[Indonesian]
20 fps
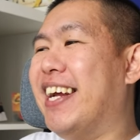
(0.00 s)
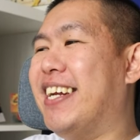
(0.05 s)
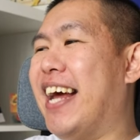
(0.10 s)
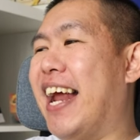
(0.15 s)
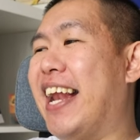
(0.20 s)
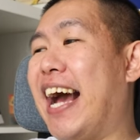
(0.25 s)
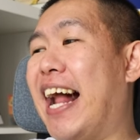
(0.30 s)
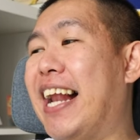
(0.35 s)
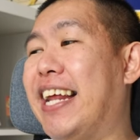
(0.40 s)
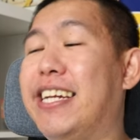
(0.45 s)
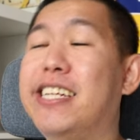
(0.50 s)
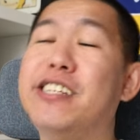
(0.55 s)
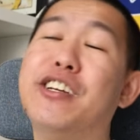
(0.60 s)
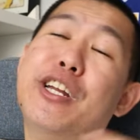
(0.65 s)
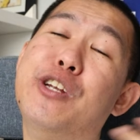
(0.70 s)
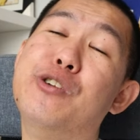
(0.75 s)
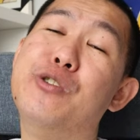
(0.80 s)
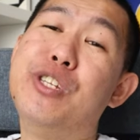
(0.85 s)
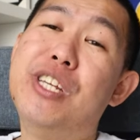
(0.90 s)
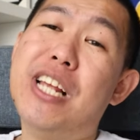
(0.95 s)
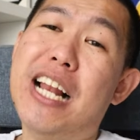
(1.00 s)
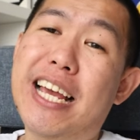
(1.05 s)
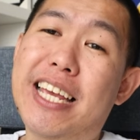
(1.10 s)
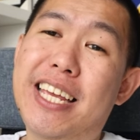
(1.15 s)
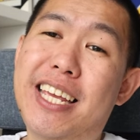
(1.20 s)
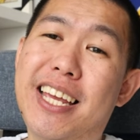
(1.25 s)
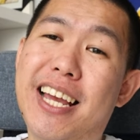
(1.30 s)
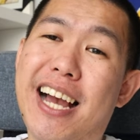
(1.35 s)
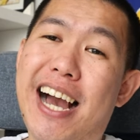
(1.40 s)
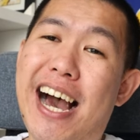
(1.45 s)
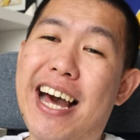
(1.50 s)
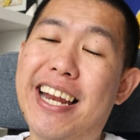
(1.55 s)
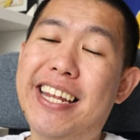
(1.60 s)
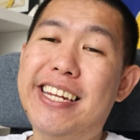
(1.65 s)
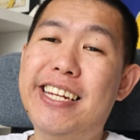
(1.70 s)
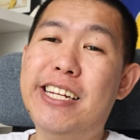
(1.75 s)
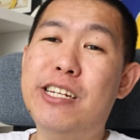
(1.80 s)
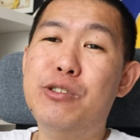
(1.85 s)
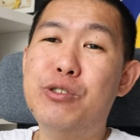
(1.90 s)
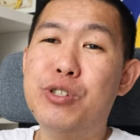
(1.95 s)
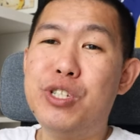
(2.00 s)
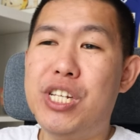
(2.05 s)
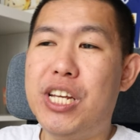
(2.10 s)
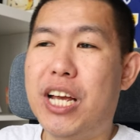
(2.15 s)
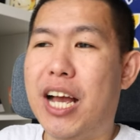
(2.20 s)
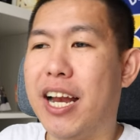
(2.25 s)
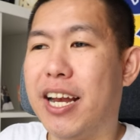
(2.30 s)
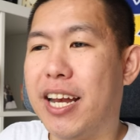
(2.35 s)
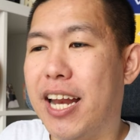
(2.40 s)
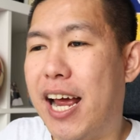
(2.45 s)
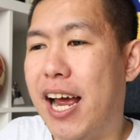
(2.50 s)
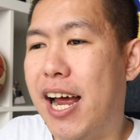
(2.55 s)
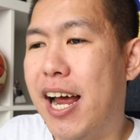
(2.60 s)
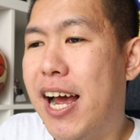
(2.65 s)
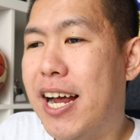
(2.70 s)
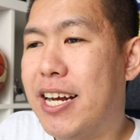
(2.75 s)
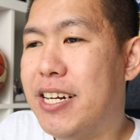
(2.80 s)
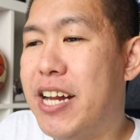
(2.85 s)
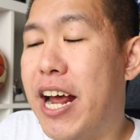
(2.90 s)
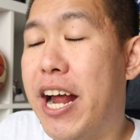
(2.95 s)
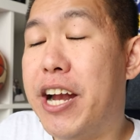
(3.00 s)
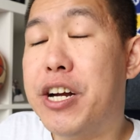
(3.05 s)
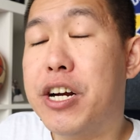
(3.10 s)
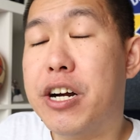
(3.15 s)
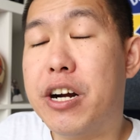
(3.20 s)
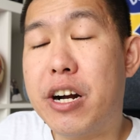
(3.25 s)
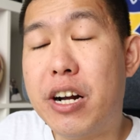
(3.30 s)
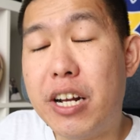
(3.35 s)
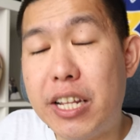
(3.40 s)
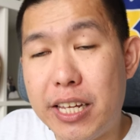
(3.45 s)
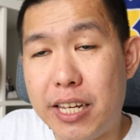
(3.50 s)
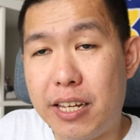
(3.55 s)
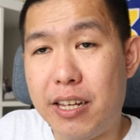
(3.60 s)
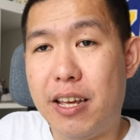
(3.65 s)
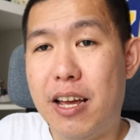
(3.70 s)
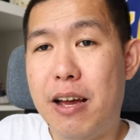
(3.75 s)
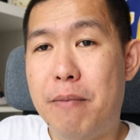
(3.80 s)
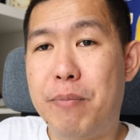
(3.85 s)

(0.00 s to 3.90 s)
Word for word: dan kali ini juga diuji lagi hari ini diuji karena Dan Hurley